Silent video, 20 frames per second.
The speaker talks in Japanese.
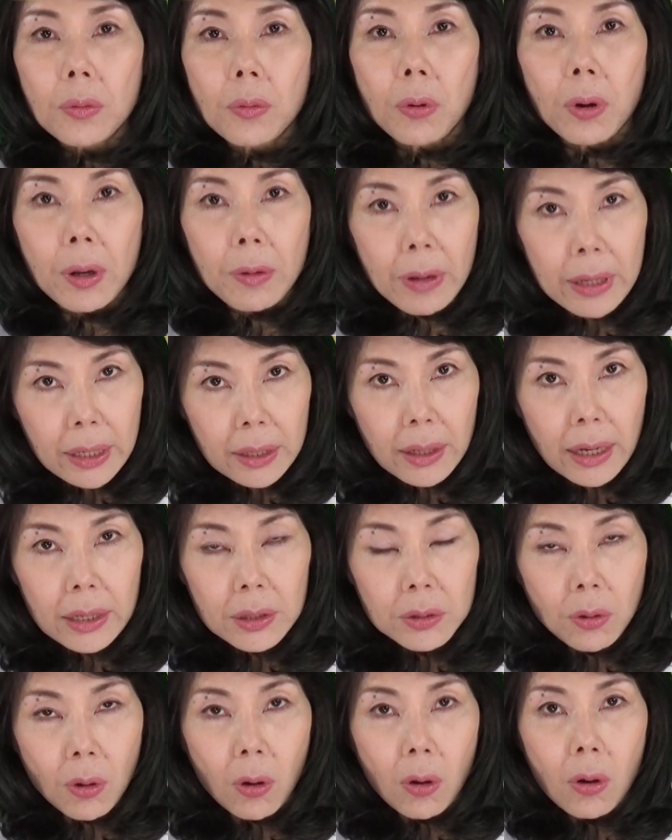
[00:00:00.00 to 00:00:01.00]
これはいけな
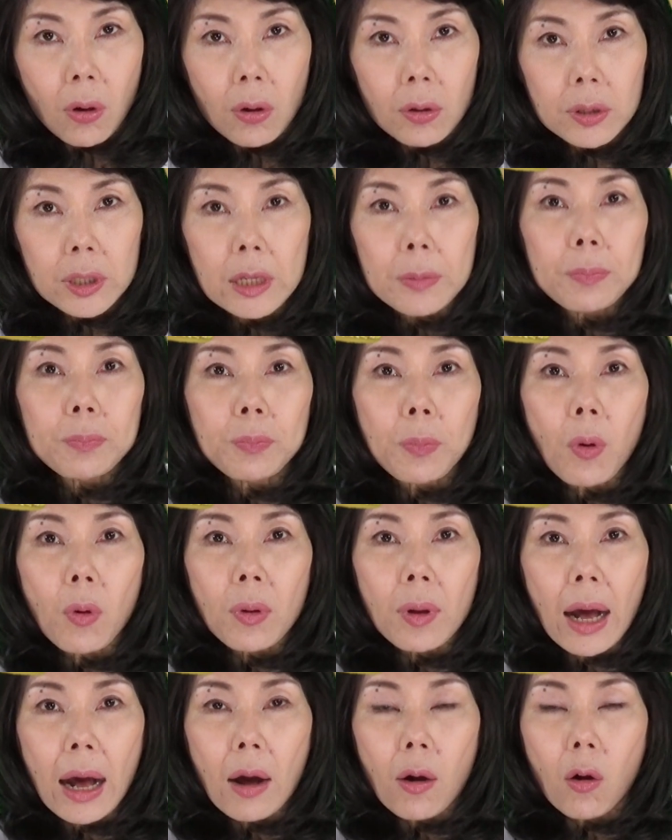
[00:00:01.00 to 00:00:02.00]
いと日
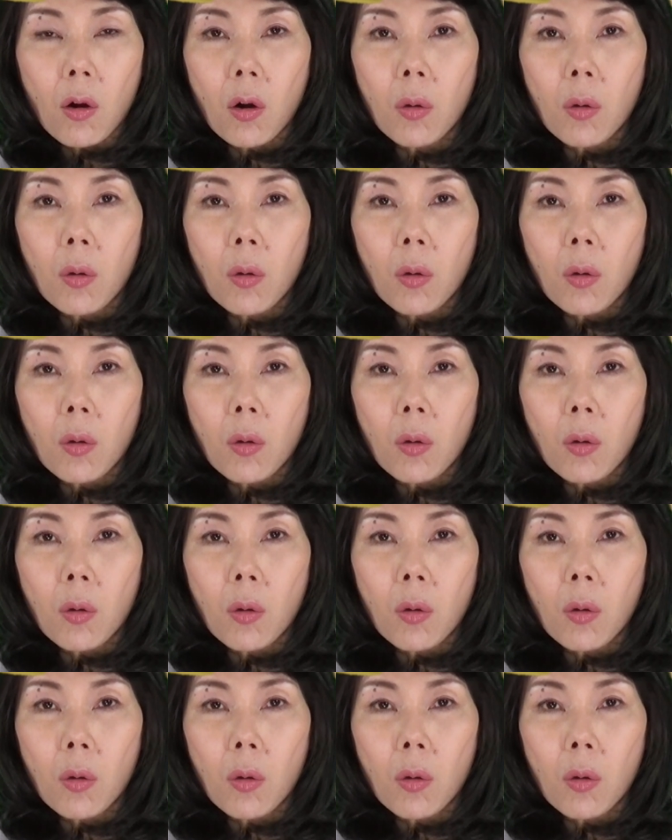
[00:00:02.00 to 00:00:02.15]
本が